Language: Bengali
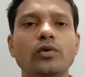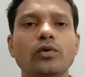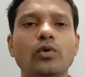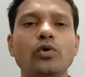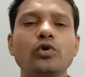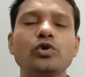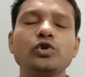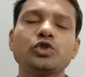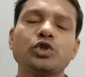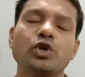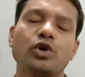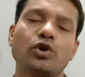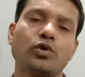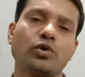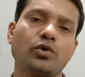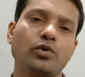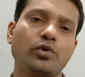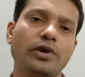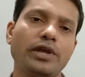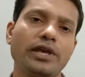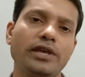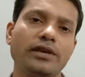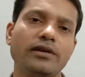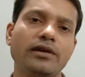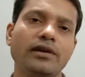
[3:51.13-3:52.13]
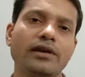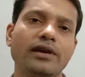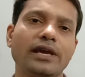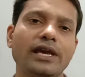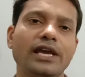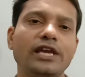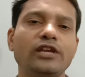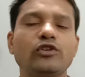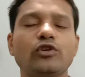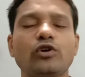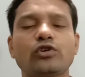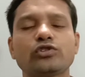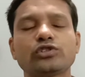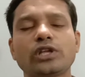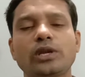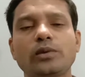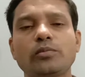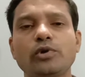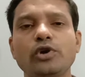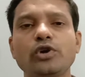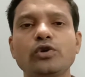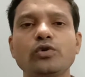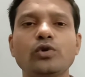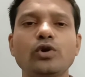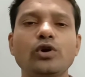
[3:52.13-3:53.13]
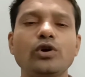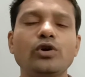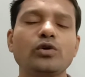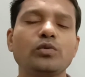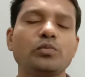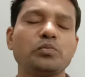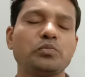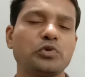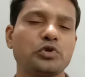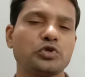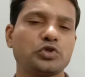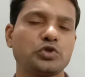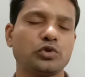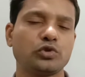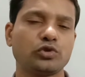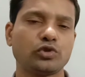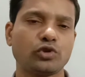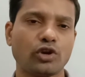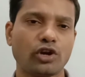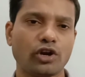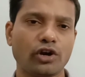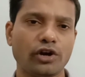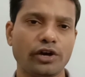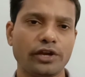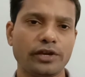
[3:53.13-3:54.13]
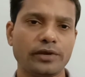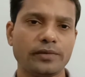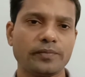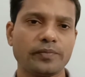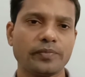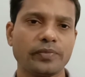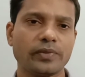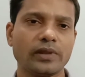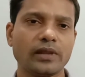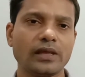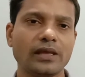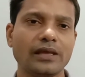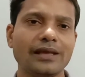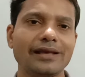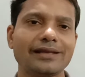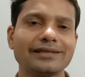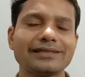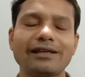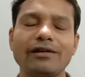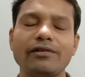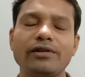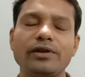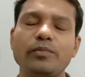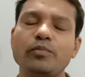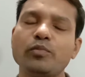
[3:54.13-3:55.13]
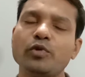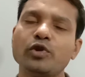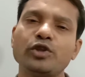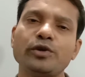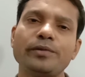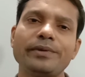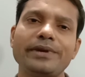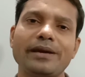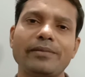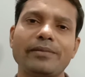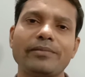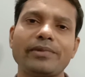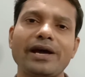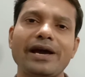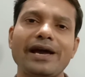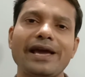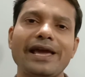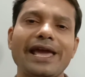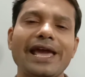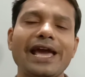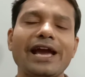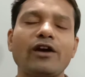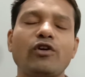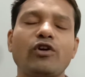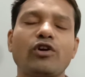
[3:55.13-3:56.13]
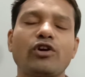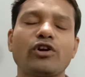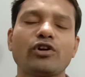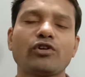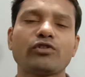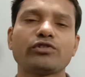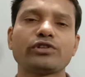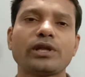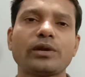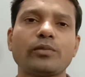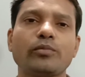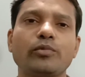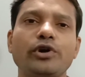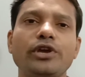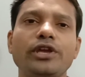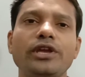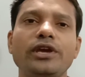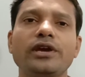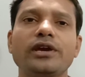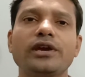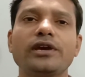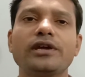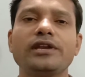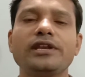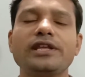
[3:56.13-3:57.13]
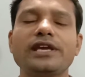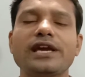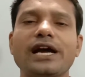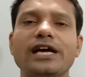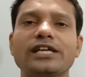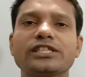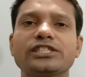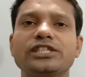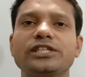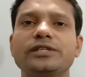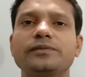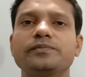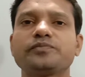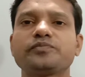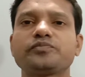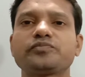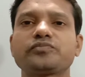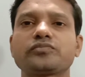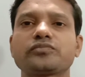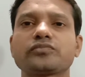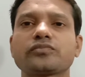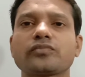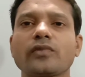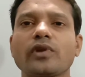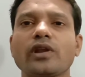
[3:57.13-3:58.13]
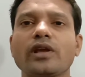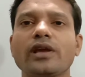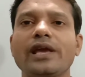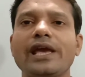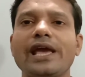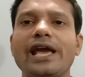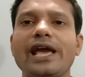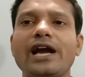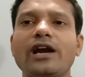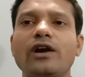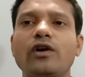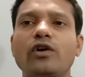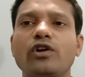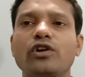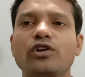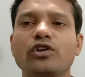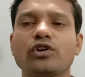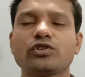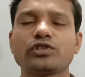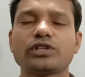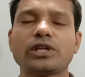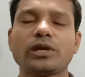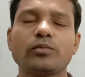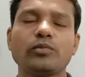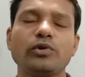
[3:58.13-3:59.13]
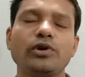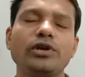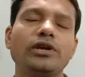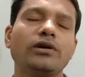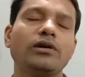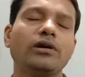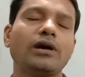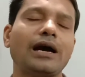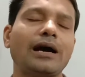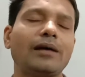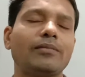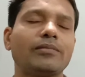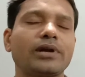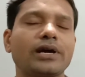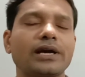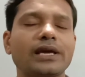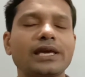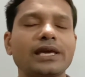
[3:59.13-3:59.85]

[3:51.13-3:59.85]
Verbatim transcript: অনুসরণ করেই এই নগদান বইগুলো প্রস্তুত করা হয় তাহলে প্রথমেই আমরা এক ঘর নগদান বই নিয়ে আসি এক ঘর নগদান বই আমরা